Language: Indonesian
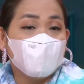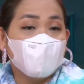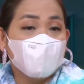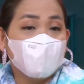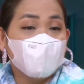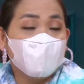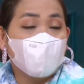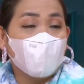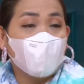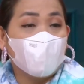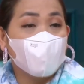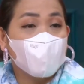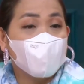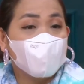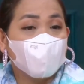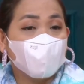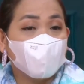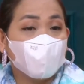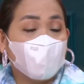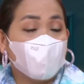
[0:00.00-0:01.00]
saya
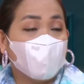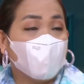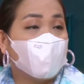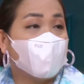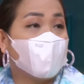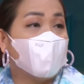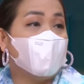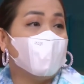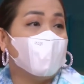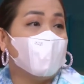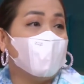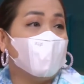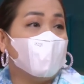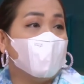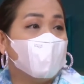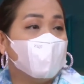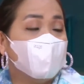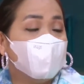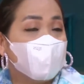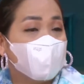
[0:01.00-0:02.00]
masuk Demokrat
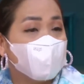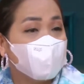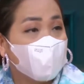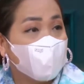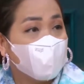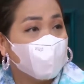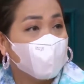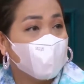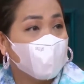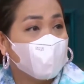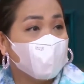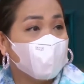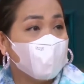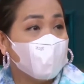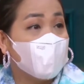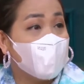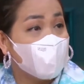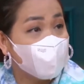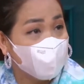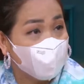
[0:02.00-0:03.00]
dan Jan Salimar di
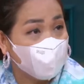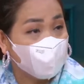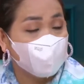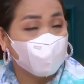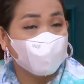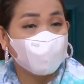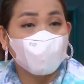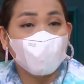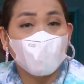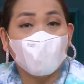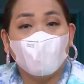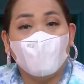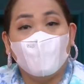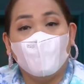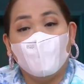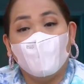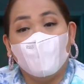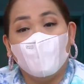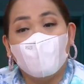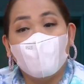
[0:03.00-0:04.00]
Nasdem.
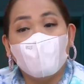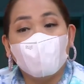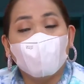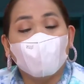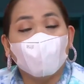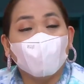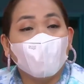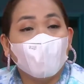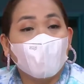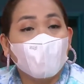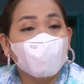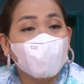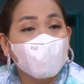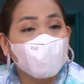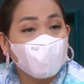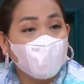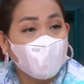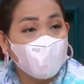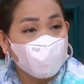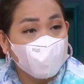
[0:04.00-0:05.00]
Dari situ kita
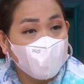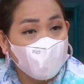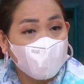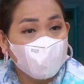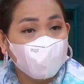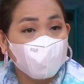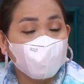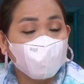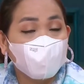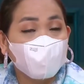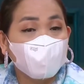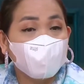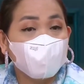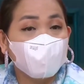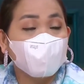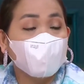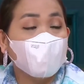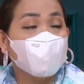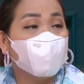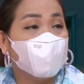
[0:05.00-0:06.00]
bersahabat
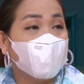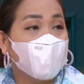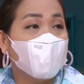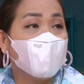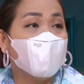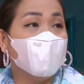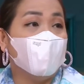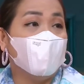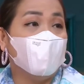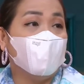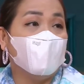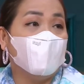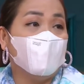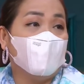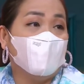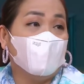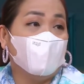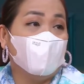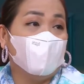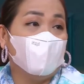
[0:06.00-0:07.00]
sampai
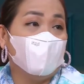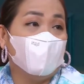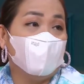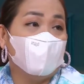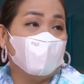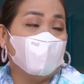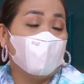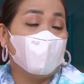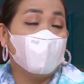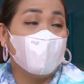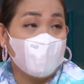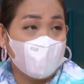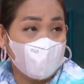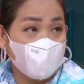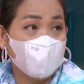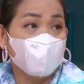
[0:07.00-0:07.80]
kemarin.